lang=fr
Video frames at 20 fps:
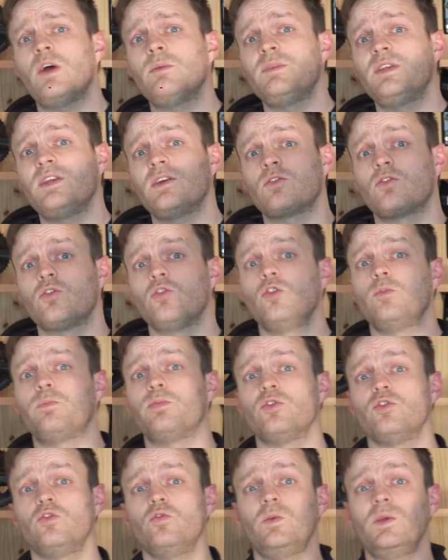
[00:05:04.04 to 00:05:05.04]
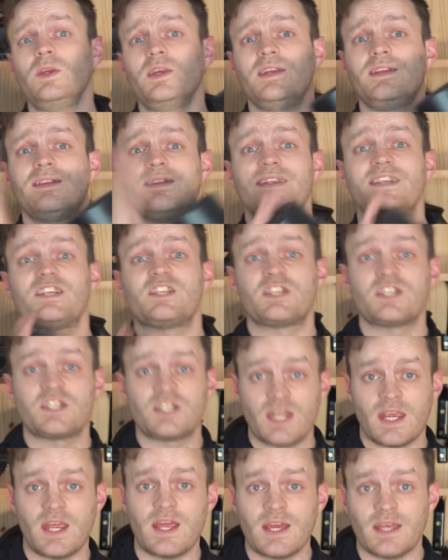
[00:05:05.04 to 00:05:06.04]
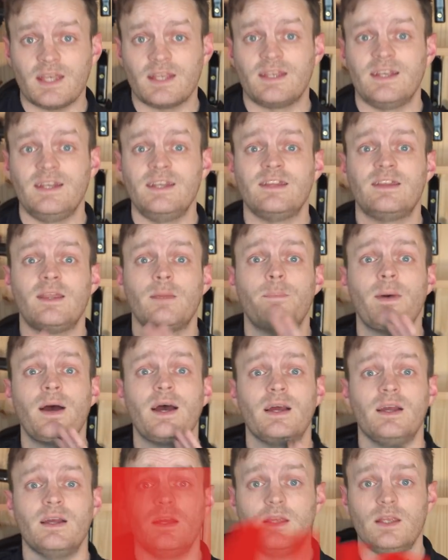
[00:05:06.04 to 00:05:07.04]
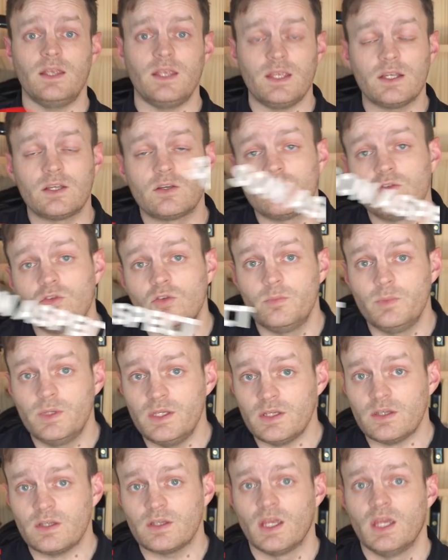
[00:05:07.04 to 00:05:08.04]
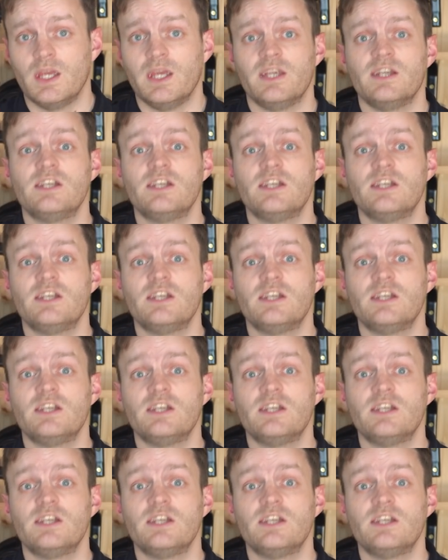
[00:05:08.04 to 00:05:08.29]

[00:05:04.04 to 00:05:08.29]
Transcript: à me dire que le produit était cher et qu'il n'était pas économique.